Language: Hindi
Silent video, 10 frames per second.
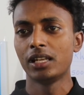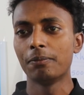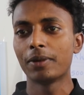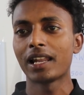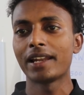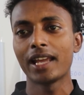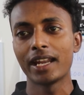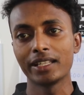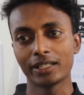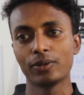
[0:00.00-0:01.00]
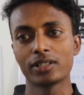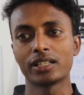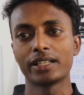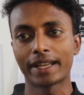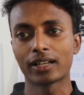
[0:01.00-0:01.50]
नंबर लाइन एंड
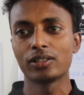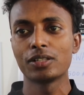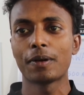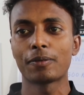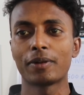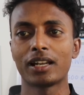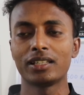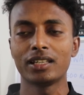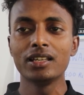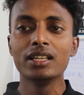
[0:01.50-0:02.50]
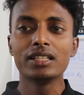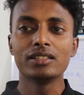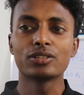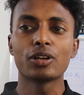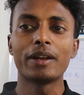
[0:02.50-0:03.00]
इक्वेशन टेक्नोलॉजी पर आपको बनानी है
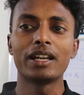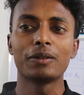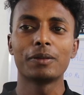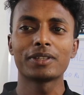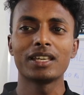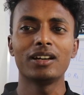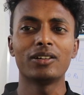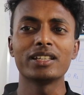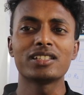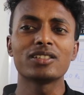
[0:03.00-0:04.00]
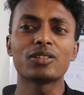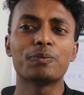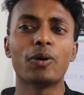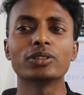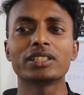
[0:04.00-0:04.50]
जिसको मैंने डेवलप किया है और इसी को
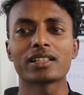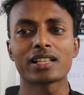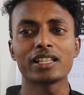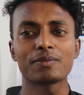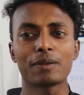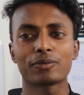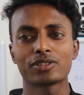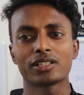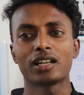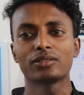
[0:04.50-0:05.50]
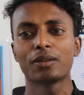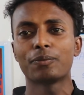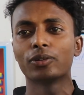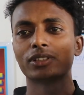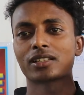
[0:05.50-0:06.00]
बहुत ही आसानी से मैं आपको सिखा दूंगा
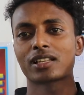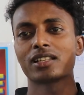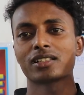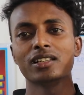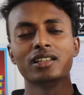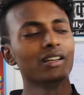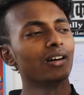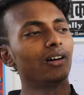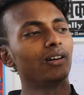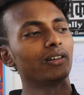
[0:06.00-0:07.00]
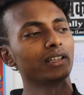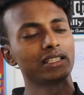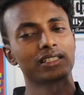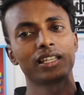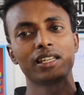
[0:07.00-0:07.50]
बहुत ही आसानी से और
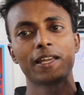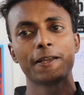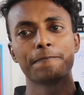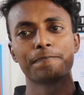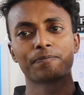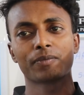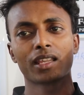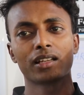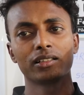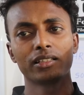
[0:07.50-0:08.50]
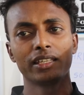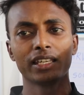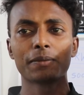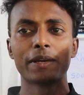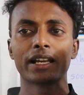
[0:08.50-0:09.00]
इसके लिए
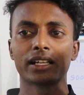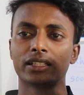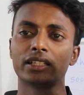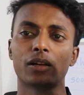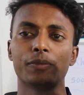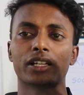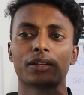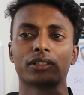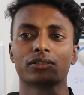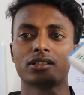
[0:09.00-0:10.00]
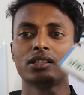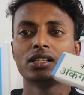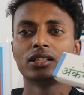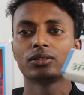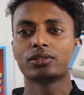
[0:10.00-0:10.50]
एक महीना के अंदर ही कंप्लीट करवा दूंगा
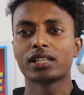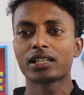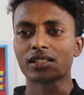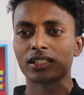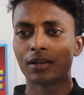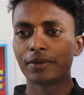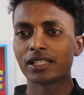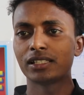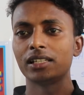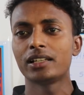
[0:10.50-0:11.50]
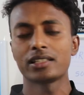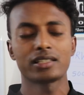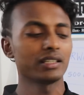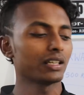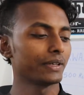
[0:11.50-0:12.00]
तो जस्ट अभी जल्दी
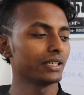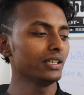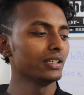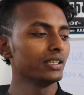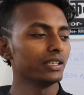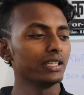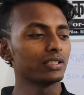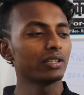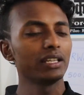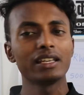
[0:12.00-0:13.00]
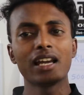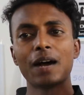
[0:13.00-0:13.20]
रजिस्ट्रेशन करवाइए इसके लिए